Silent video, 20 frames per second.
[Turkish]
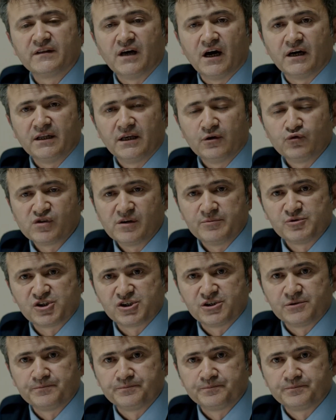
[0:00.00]
tarihin
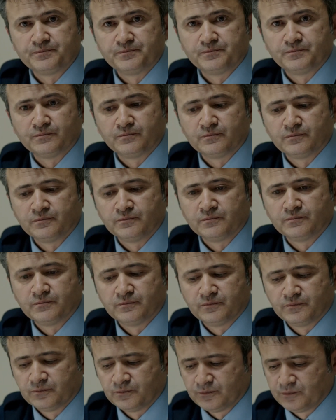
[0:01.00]
uzamış. Ama
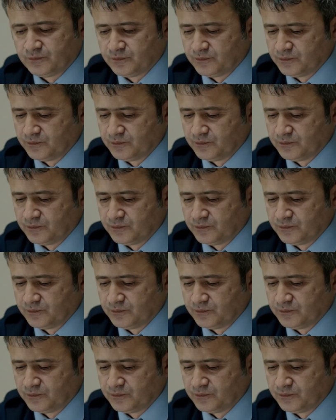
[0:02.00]
yani o çok